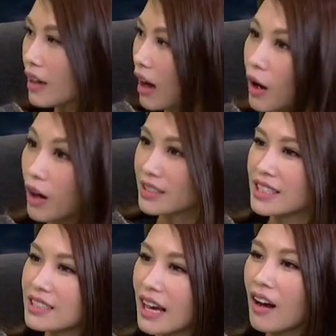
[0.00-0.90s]
后来发现哦，
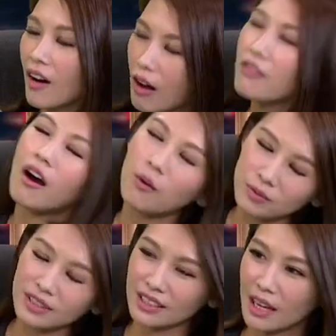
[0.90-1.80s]
不是了，不是这个
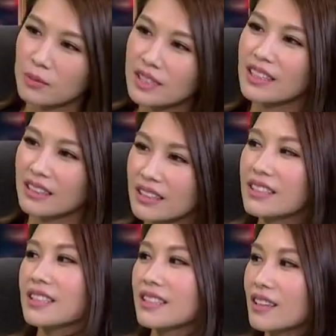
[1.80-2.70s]
意思，就他
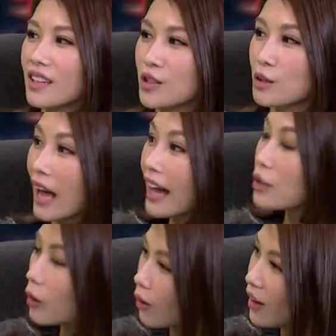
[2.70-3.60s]
有他
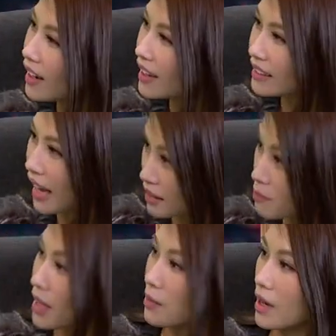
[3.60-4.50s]
跟妹妹，就是这个
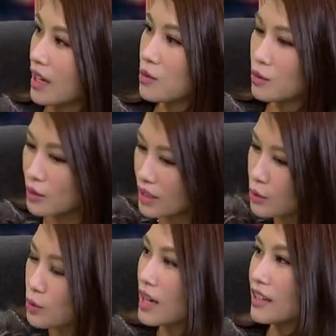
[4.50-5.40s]
局长跟妹
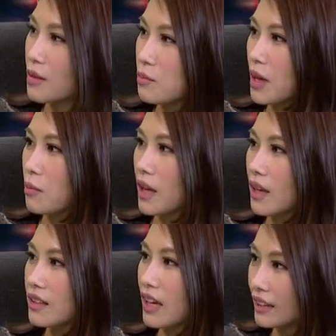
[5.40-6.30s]
妹，然后他的下
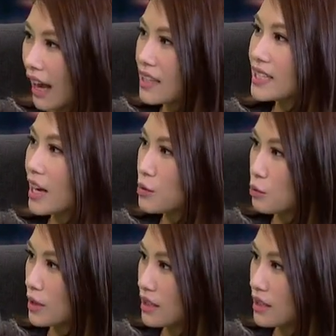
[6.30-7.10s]
属跟姐姐。